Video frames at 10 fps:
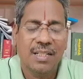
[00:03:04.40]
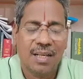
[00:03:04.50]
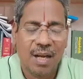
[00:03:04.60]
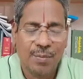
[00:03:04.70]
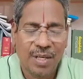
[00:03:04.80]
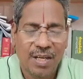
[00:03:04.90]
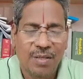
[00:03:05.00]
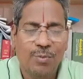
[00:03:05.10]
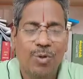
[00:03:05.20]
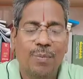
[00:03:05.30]
இங்கு
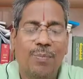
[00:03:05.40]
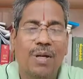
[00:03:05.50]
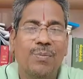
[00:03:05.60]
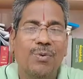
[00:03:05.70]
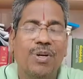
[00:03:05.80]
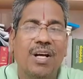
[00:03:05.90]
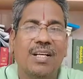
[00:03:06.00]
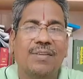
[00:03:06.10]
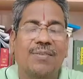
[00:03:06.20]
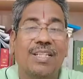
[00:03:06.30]
ராமனாக மூல
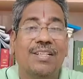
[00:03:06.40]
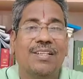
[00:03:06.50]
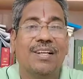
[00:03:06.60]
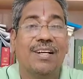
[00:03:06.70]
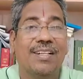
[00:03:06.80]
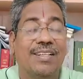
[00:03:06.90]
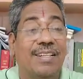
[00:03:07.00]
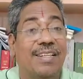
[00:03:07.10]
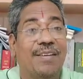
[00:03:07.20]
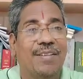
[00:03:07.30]
பரம்பொருளாக இவன்
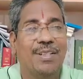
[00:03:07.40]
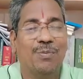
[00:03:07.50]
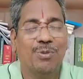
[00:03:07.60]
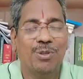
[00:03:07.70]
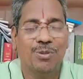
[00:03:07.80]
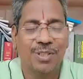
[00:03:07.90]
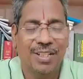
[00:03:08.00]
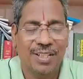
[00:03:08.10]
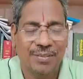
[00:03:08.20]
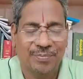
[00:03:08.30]
வந்திருக்கிறாங்கிறத தேவேந்திரன் புரிந்து
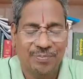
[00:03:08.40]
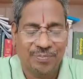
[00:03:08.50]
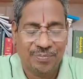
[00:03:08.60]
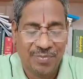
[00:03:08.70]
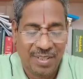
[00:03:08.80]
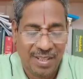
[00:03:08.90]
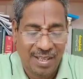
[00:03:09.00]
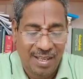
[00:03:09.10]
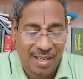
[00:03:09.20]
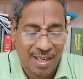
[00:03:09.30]
கொள்கிறான்
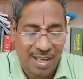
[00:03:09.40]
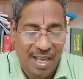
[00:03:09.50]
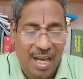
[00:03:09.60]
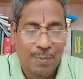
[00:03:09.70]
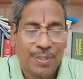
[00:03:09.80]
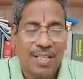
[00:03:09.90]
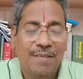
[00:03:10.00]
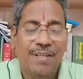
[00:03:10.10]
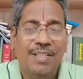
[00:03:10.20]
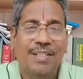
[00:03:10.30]
அப்போ
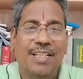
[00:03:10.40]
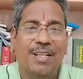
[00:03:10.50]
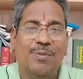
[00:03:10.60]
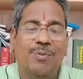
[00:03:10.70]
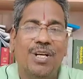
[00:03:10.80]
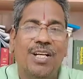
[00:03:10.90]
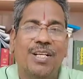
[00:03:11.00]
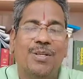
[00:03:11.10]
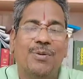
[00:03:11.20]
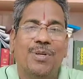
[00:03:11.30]
தேவேந்திரன் தனக்கு முன்னாடி
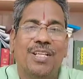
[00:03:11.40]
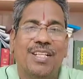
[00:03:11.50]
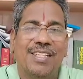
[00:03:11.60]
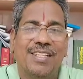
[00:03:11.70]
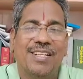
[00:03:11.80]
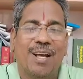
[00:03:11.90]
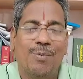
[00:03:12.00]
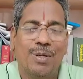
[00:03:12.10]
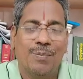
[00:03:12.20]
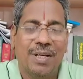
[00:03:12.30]
இருக்கக்கூடிய தசரத
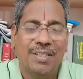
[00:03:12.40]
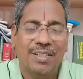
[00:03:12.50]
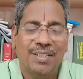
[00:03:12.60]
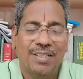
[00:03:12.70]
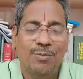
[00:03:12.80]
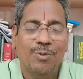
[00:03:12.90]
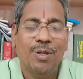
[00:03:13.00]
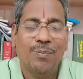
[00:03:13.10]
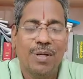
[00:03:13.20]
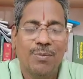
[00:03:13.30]
ராமனை பார்த்து மூல
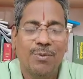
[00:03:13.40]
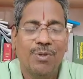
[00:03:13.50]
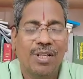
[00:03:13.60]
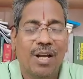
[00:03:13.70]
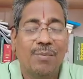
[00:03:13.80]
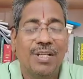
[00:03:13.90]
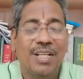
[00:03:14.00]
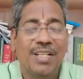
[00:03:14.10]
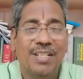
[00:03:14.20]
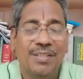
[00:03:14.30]
பரம்பொருள்
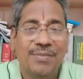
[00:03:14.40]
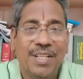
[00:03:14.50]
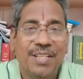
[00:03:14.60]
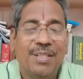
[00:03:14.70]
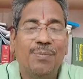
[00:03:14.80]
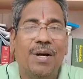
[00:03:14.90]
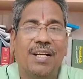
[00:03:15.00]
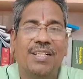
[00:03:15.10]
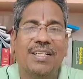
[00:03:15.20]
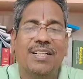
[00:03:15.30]
ராமரே என்று வியந்து
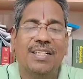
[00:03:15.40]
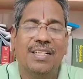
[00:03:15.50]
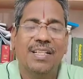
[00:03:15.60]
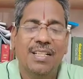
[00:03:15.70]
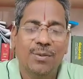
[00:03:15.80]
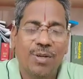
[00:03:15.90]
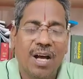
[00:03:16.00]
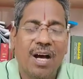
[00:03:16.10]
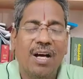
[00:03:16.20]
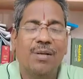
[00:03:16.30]
பாடுகின்ற இந்த ஒரு
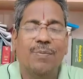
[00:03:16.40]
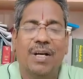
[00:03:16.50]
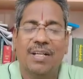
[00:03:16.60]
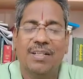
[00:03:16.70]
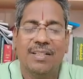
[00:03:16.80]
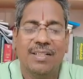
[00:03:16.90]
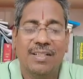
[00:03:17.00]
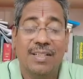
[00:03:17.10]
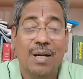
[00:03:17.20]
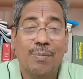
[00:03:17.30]
ஆறு பாடல்கள்
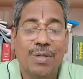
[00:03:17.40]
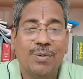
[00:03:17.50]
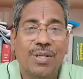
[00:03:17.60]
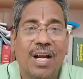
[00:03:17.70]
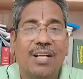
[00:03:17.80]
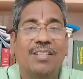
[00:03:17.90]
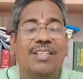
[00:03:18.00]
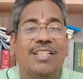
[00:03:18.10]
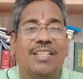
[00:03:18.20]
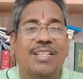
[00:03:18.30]
தான் கம்பனுடைய அடுத்த